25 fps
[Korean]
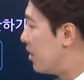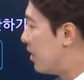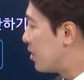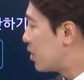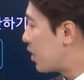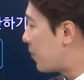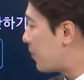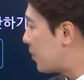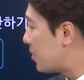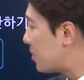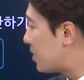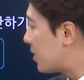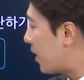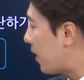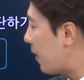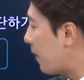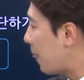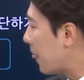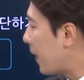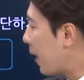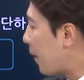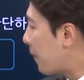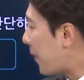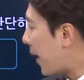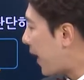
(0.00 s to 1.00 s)
첫 번째,
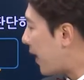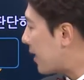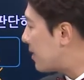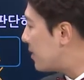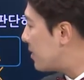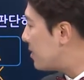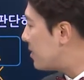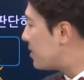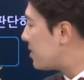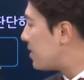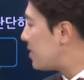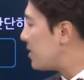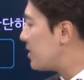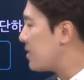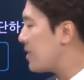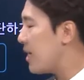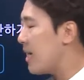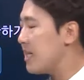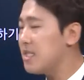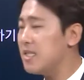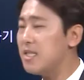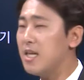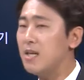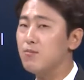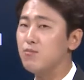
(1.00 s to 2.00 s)
반드시
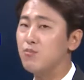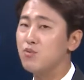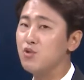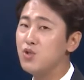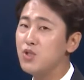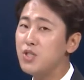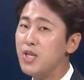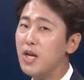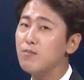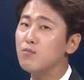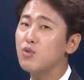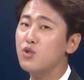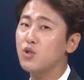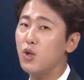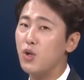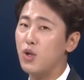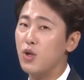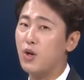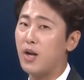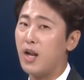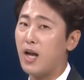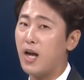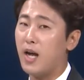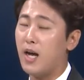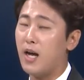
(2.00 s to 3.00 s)
제시된 문장부터
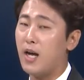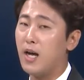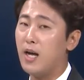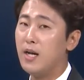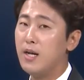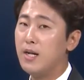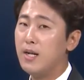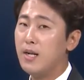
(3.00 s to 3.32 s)
읽어라.